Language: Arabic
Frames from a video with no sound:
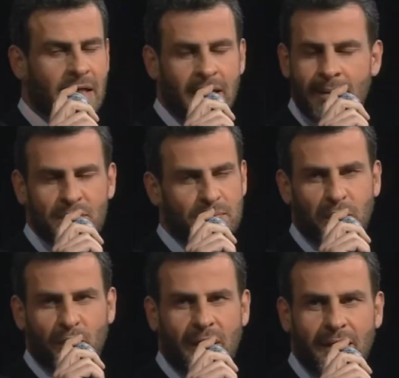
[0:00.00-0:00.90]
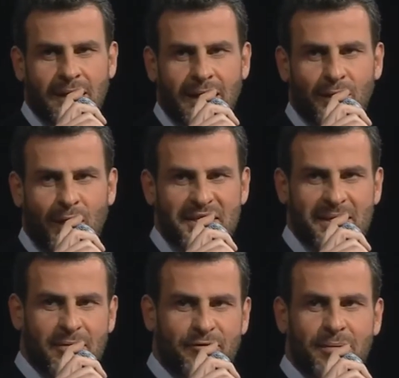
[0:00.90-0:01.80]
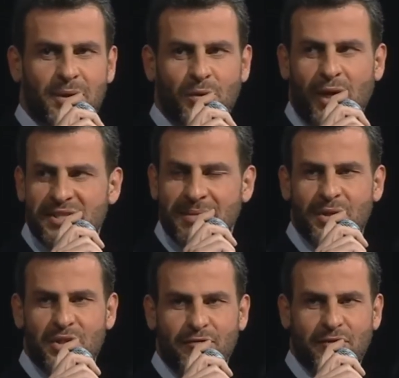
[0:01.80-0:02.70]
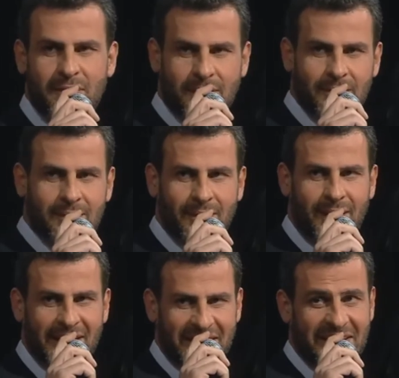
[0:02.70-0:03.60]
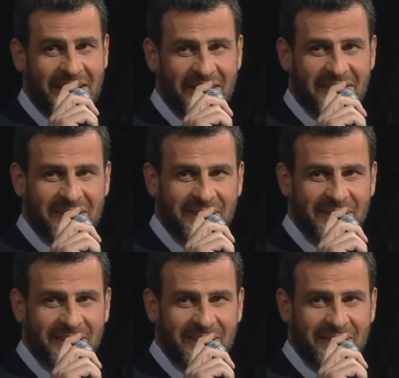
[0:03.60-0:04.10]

لا لا مش بطولات لأنه حسب ما فهمت وحسب ما شفت أنا كنت قاعد